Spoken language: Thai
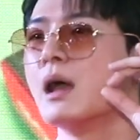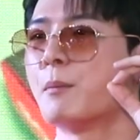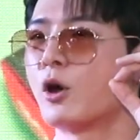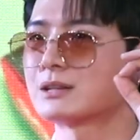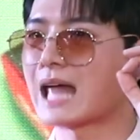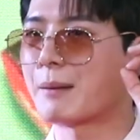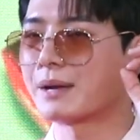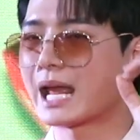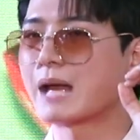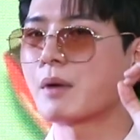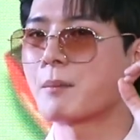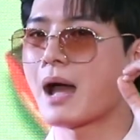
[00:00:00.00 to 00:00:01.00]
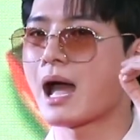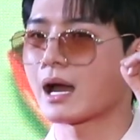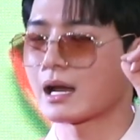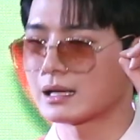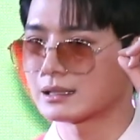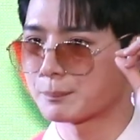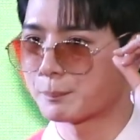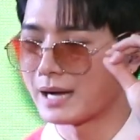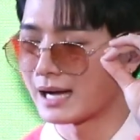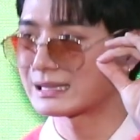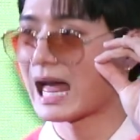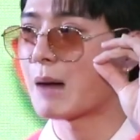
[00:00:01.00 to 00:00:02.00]
พอตามันแห้งมากๆ เปลื
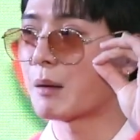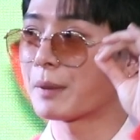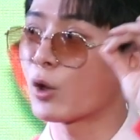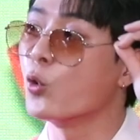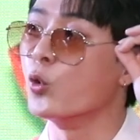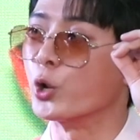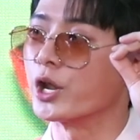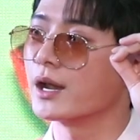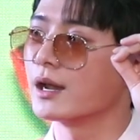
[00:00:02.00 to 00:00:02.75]
อกตามันไปขูด